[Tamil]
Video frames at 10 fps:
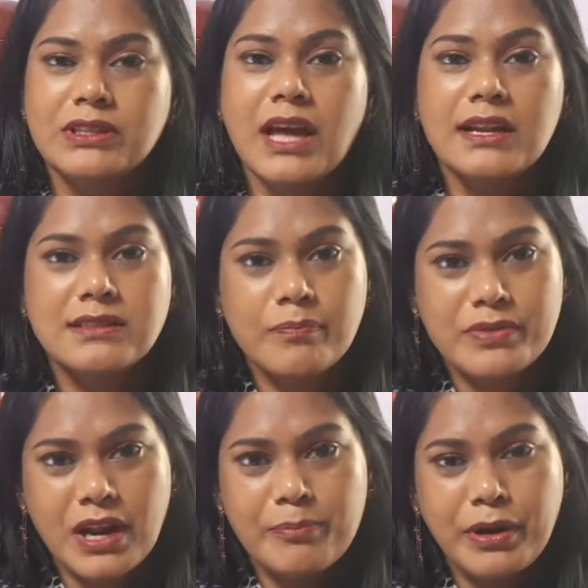வந்து
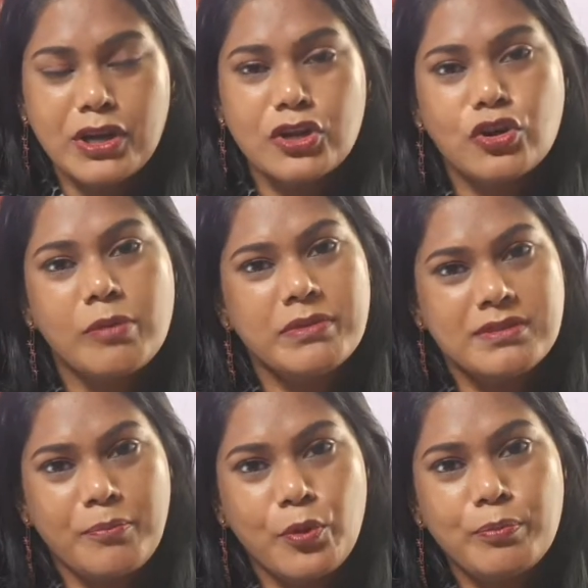அன்சப்ஸ்கிரைப் பண்ணிடணும் நம்ம
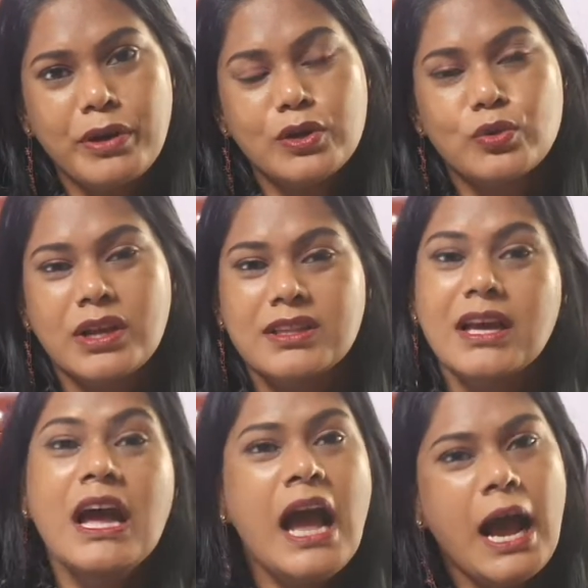சப்போர்ட் பண்ணக்கூடாது
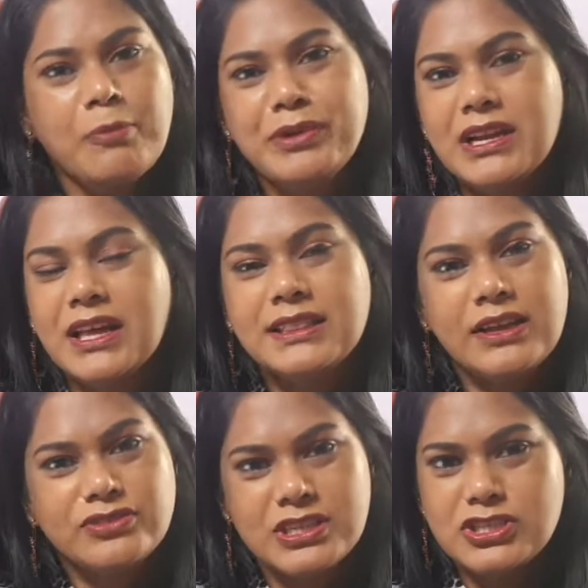அப்படின்லாம்
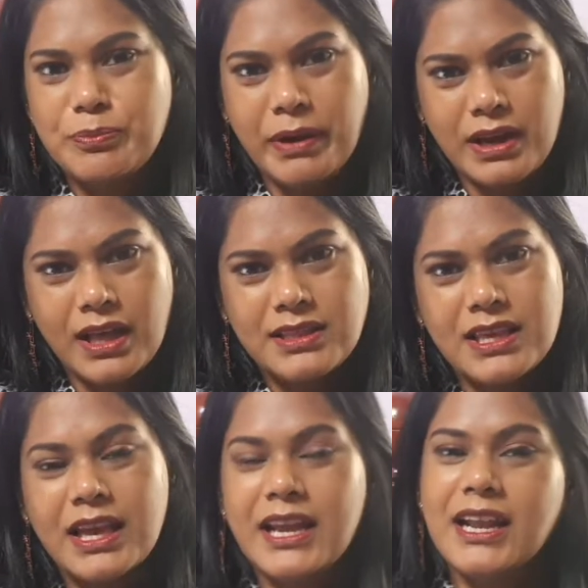தயவு செஞ்சு
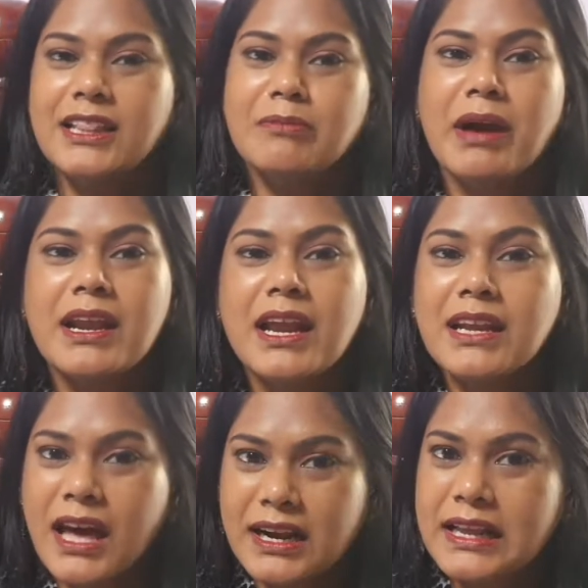பண்ணாதீங்க ஏன்னா அந்த மாதிரிலாம்
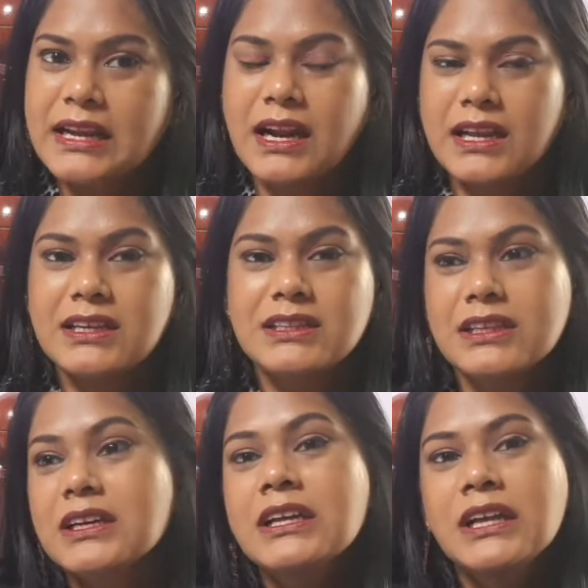நிறைய
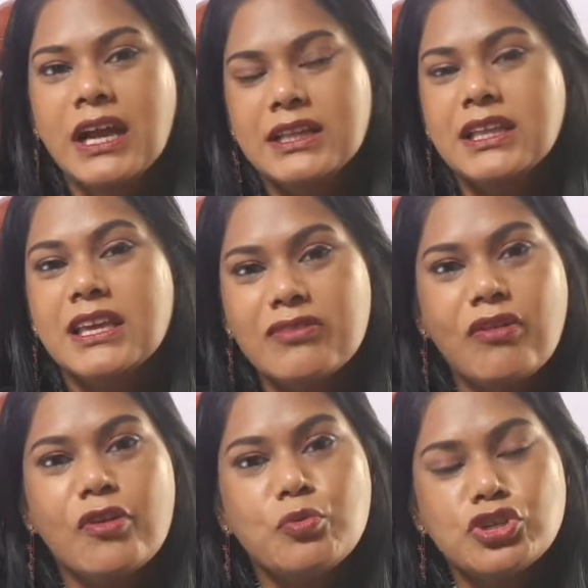நடக்குது இந்த கிவ்
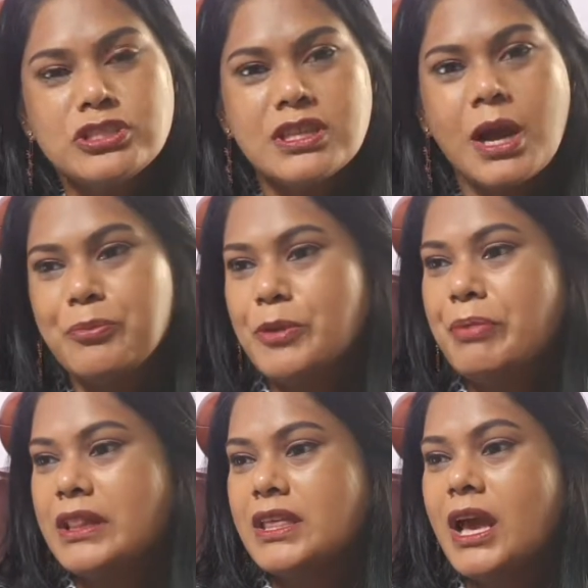அவே முடிஞ்சதுக்கப்புறம்
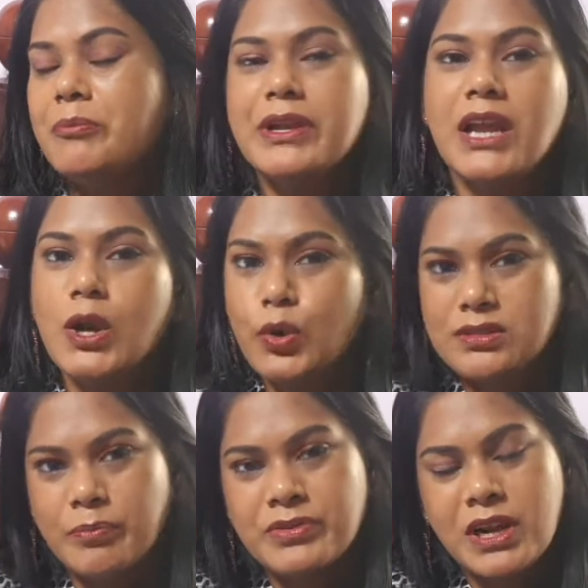பார்த்தீங்க அப்படின்னா என்னோட
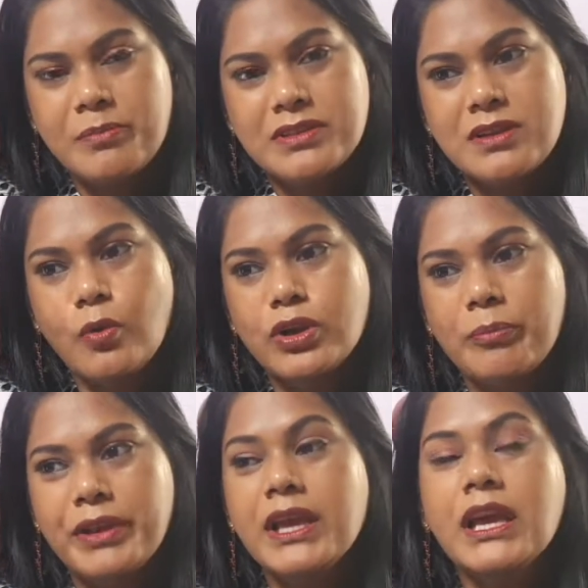சப்ஸ்கிரைபர்ஸ் கவுண்ட்
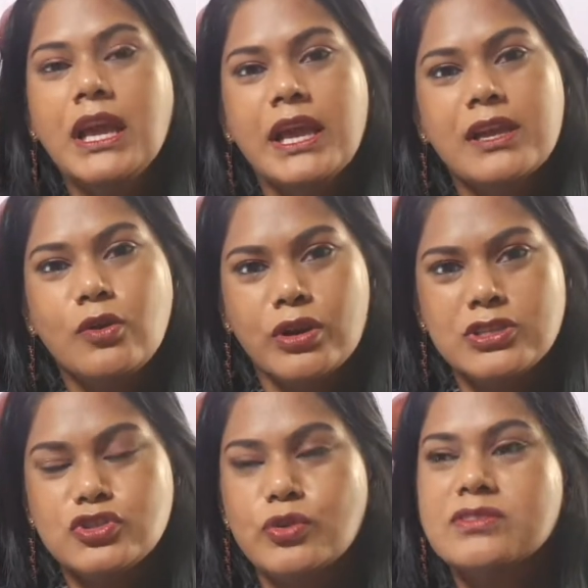அப்படியே ஏ
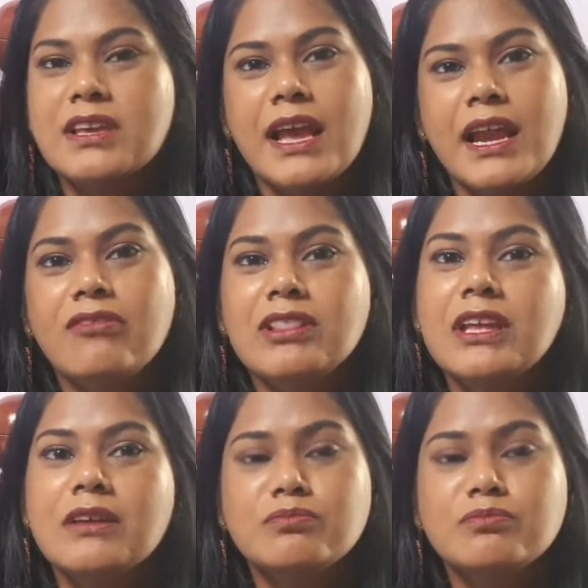குறைஞ்சிரும் சி ஏன்னா வந்து